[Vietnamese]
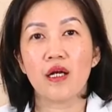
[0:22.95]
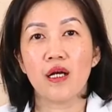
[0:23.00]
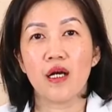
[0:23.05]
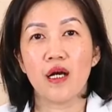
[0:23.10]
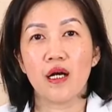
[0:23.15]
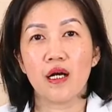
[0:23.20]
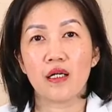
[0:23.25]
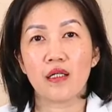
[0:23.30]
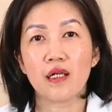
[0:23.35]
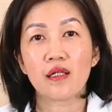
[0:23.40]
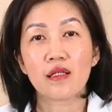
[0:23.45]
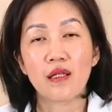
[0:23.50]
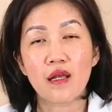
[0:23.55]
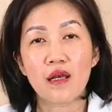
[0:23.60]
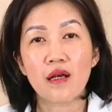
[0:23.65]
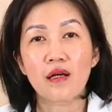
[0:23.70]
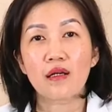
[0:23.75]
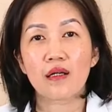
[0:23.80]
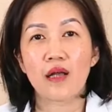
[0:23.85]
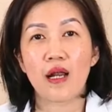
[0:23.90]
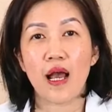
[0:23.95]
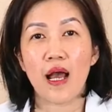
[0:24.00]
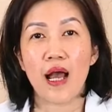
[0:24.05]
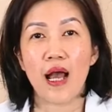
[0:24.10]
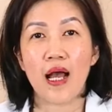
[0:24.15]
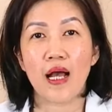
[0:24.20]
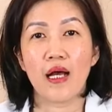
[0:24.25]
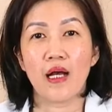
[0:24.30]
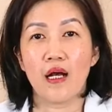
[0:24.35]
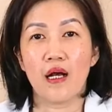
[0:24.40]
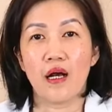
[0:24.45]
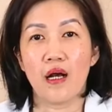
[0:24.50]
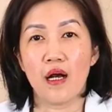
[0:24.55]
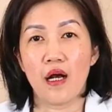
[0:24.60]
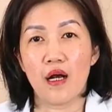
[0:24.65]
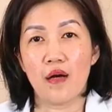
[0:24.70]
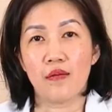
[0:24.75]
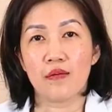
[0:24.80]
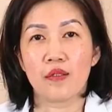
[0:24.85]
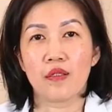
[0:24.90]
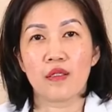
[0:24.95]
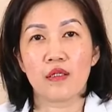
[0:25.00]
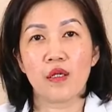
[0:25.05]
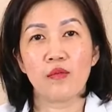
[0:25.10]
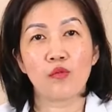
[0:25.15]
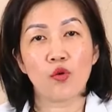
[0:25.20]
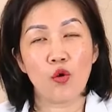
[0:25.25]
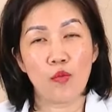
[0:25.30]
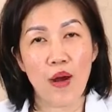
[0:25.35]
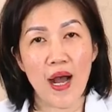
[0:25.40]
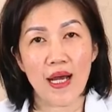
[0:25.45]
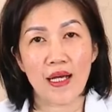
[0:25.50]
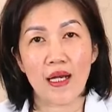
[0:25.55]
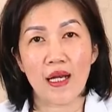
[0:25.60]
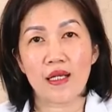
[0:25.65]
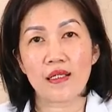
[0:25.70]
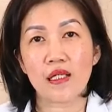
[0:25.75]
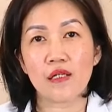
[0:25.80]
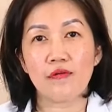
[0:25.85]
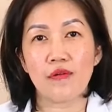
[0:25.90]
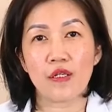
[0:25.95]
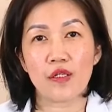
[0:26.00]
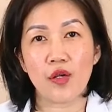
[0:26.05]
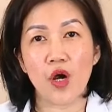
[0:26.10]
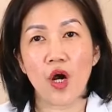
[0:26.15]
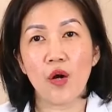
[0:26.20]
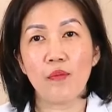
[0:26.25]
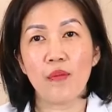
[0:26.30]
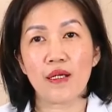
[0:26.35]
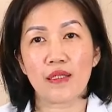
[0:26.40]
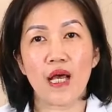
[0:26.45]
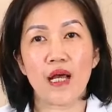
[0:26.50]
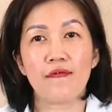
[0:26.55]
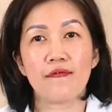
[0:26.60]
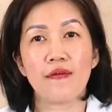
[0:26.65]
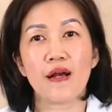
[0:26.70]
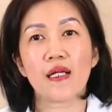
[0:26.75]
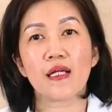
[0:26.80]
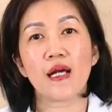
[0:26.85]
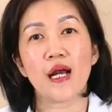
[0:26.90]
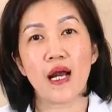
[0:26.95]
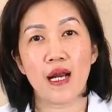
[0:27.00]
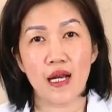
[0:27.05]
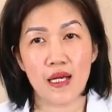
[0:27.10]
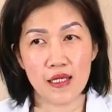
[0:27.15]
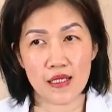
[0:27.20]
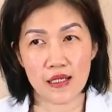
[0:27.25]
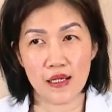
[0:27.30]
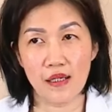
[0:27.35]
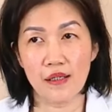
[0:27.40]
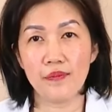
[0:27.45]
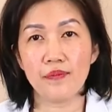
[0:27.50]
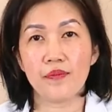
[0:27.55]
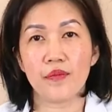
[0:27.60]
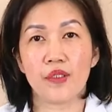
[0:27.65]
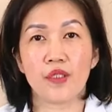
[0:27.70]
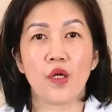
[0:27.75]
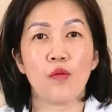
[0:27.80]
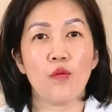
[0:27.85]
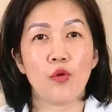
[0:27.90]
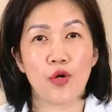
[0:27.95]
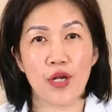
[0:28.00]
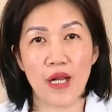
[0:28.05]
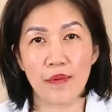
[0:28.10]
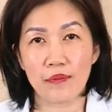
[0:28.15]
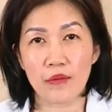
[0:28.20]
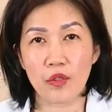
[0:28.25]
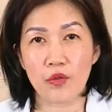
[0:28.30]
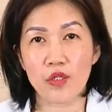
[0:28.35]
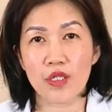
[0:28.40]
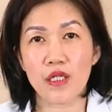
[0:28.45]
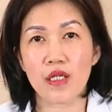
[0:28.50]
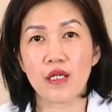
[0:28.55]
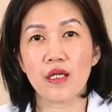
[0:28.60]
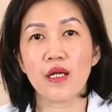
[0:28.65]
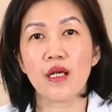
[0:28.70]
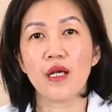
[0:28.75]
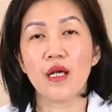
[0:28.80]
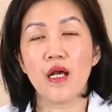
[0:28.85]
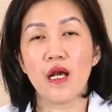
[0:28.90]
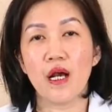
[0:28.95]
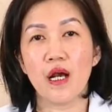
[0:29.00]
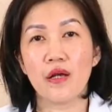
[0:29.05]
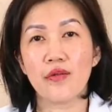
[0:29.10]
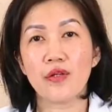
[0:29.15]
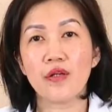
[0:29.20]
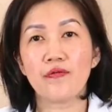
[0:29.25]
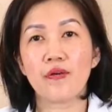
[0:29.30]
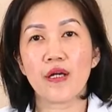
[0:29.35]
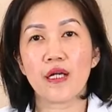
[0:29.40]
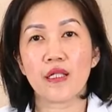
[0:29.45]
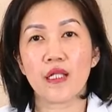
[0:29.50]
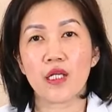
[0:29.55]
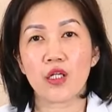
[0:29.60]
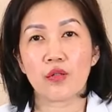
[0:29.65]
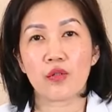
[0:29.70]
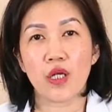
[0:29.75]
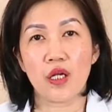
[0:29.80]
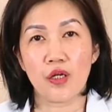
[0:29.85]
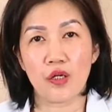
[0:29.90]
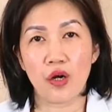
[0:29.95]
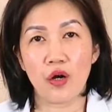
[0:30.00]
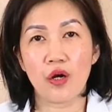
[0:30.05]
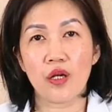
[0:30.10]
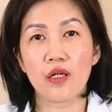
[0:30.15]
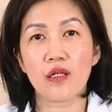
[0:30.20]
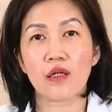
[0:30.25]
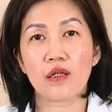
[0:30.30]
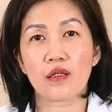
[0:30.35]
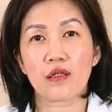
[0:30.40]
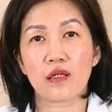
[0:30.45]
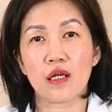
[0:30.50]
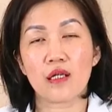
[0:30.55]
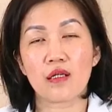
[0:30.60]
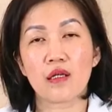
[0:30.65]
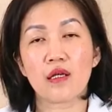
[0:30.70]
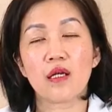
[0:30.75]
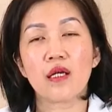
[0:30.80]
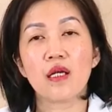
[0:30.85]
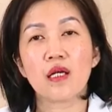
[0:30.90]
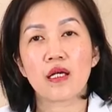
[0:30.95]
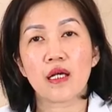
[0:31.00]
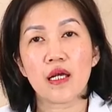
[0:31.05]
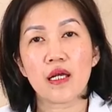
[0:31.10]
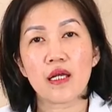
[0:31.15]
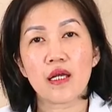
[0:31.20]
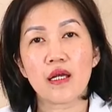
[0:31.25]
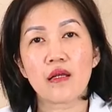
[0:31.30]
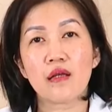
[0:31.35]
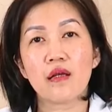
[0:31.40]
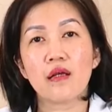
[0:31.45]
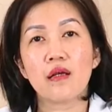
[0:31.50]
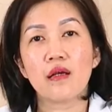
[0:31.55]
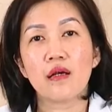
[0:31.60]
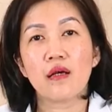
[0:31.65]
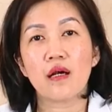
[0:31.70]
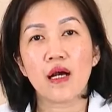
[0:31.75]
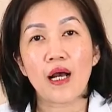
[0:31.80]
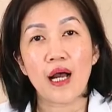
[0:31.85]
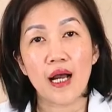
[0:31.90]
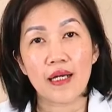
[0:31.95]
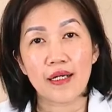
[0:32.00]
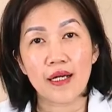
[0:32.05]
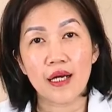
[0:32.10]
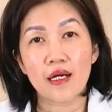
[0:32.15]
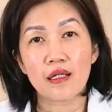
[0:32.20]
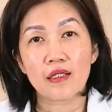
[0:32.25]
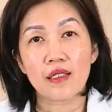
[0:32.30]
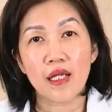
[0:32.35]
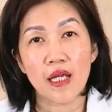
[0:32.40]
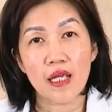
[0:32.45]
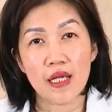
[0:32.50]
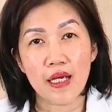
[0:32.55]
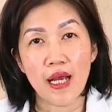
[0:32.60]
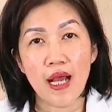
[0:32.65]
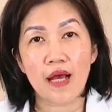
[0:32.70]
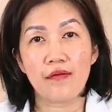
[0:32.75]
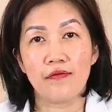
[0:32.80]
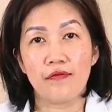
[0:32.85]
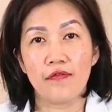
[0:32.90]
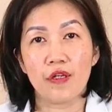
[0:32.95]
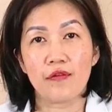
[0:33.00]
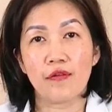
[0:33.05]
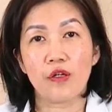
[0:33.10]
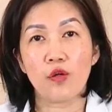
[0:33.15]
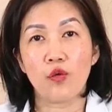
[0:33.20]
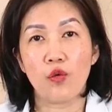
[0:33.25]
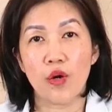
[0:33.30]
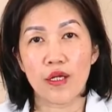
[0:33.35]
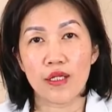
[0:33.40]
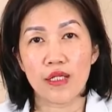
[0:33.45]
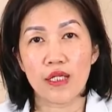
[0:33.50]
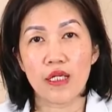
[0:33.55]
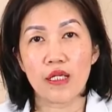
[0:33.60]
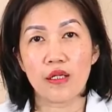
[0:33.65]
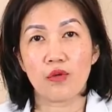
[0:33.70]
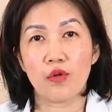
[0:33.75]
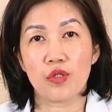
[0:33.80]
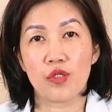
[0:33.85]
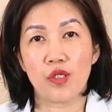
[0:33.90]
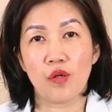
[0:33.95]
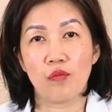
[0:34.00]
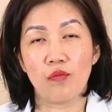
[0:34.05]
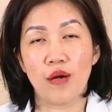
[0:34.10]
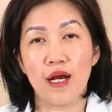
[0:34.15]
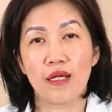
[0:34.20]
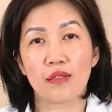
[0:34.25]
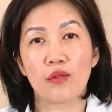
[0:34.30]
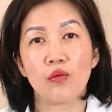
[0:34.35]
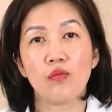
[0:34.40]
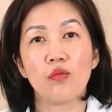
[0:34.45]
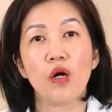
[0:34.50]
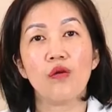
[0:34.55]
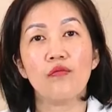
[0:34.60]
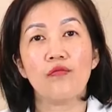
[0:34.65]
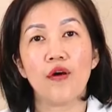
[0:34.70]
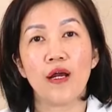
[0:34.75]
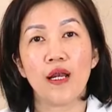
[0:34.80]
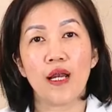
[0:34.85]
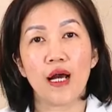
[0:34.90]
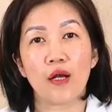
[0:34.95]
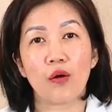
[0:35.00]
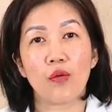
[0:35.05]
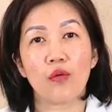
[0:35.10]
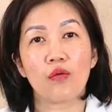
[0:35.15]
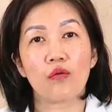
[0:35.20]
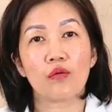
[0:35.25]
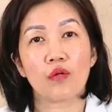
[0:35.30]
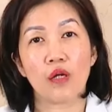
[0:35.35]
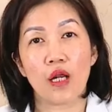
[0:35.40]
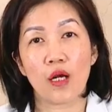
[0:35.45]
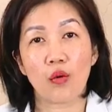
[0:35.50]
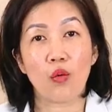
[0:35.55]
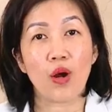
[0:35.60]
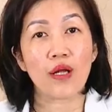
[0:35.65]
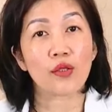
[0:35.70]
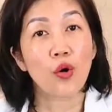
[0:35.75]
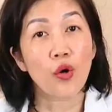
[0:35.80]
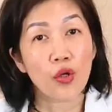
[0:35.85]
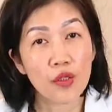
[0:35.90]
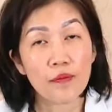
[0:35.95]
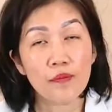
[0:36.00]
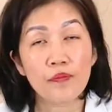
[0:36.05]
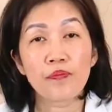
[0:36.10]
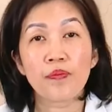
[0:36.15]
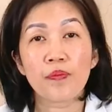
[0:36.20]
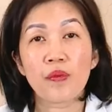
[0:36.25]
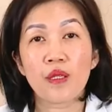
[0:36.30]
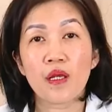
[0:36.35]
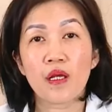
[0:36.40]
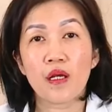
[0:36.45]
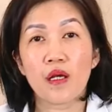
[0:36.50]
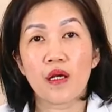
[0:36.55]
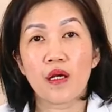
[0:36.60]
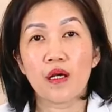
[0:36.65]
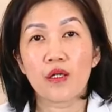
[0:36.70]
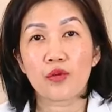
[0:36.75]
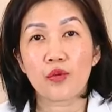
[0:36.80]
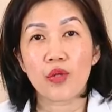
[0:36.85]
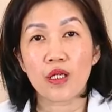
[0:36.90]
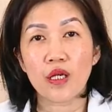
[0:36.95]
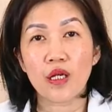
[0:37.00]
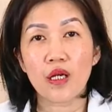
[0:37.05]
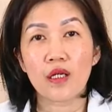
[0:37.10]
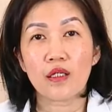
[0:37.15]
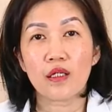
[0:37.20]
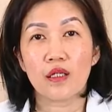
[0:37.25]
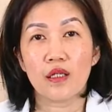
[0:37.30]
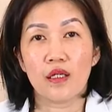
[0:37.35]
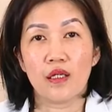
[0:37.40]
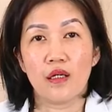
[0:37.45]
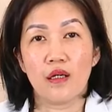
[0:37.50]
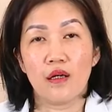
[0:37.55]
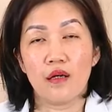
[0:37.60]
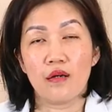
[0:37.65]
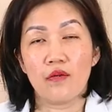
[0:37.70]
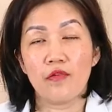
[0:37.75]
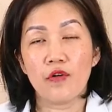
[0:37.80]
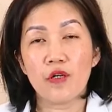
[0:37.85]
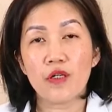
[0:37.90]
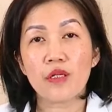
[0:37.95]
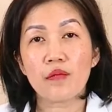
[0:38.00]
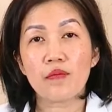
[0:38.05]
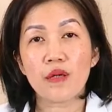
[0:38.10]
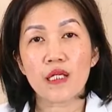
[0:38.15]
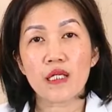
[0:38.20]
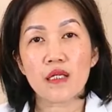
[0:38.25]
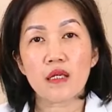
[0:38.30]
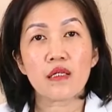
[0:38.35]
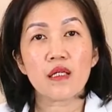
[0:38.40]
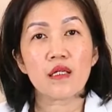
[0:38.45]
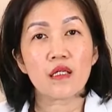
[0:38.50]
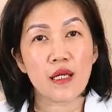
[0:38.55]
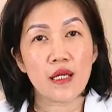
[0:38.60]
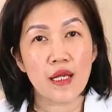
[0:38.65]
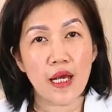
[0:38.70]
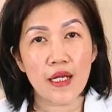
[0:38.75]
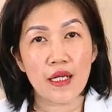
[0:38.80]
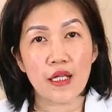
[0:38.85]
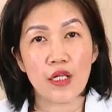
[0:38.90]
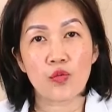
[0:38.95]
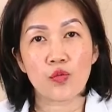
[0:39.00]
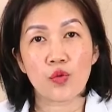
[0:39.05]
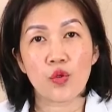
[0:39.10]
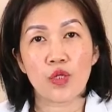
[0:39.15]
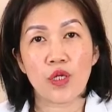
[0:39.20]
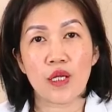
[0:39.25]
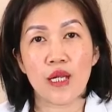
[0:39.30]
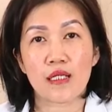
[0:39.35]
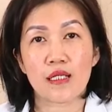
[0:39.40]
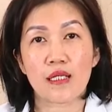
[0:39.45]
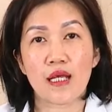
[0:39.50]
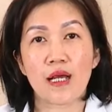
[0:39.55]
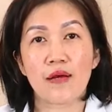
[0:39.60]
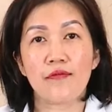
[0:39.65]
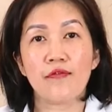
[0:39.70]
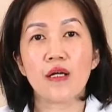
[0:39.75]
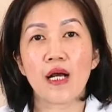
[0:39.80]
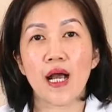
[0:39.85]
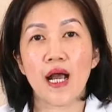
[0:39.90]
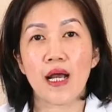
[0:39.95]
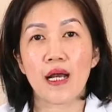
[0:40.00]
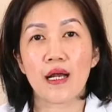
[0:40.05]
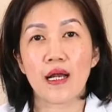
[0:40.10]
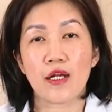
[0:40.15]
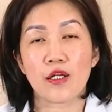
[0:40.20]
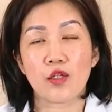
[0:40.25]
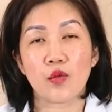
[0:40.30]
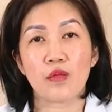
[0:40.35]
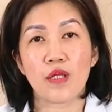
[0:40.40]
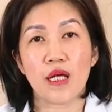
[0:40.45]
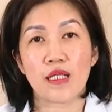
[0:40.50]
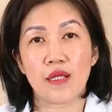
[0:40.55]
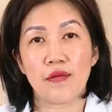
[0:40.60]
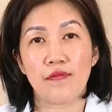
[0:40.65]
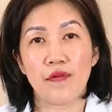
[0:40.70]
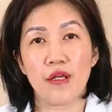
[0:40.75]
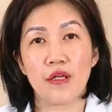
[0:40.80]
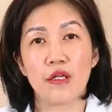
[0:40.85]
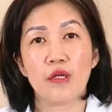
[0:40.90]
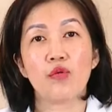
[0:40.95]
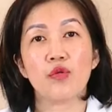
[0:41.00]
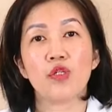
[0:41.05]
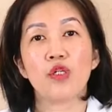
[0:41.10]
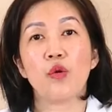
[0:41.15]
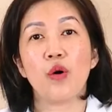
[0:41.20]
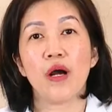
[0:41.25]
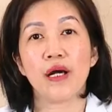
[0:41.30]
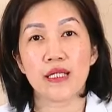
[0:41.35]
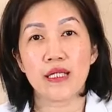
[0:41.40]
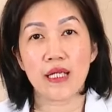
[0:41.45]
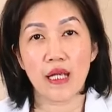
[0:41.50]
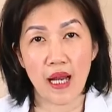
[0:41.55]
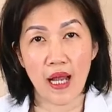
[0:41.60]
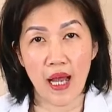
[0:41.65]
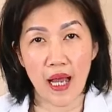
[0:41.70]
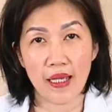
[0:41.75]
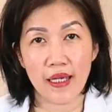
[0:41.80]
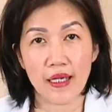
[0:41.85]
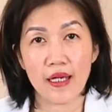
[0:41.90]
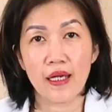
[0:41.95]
À, rất tiếc là à, chồng của bạn lại rơi vào nhóm mà tái phát khá là sớm sau một năm điều trị. À, như vậy thì có thể nói rằng cái cái cái khả năng nhạy cảm với phác đồ hóa trị của chồng bạn cũng không phải là là quá tốt Ờ, tuy nhiên ờ, với những bệnh nhân như thế này thì chúng tôi sẽ đặt ra phương án là chúng ta sẽ phải điều trị hóa trị lại.